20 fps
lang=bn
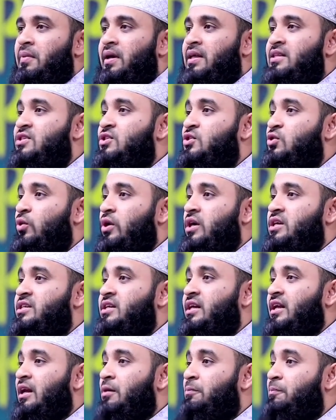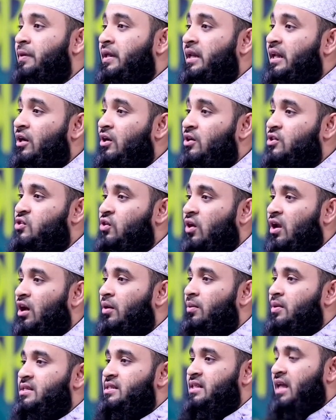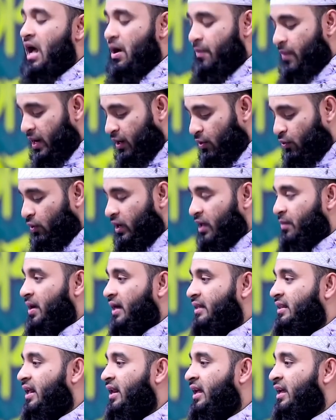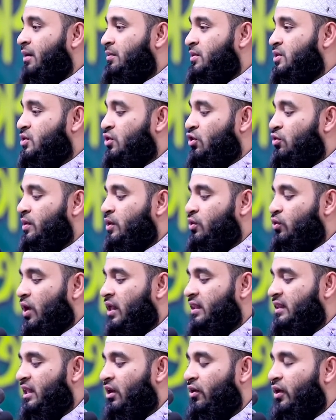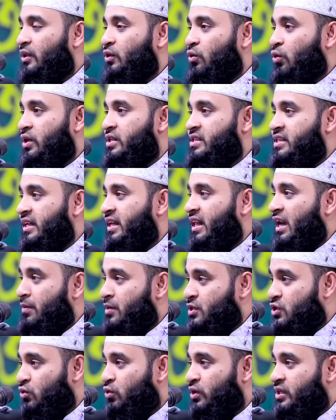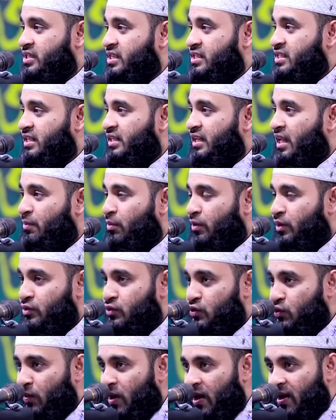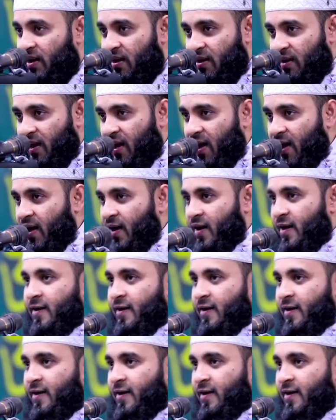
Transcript: মেনস্ট্রুয়েশনাল পিরিয়ড চলা অবস্থায় আমার কোলে মাথা রেখে বিশ্বনবী কোরআন তেলাওয়াত করেছেন আর আমি শুনেছি চিল্লায় পড়েন সুবহানাল্লাহ